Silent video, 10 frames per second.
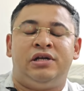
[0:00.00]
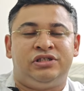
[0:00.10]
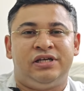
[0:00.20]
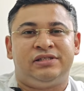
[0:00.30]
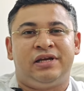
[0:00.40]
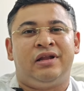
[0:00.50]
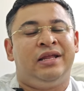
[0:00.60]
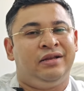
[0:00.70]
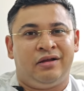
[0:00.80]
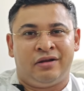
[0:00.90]
अच्छे से
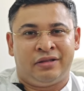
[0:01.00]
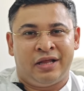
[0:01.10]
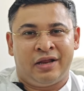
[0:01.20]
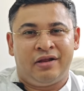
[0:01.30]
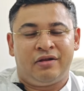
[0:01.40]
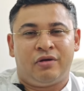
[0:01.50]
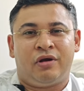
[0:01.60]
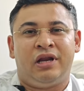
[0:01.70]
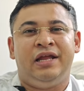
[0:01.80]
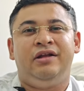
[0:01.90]
क्लीन कर देंगे
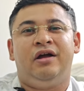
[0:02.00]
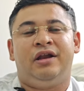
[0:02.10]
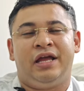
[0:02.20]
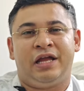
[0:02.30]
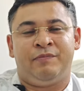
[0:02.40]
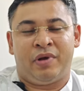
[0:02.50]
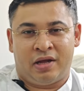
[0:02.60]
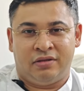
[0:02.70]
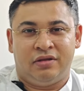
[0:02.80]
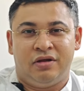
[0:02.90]
क्लीन करने के
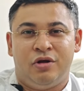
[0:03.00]
बाद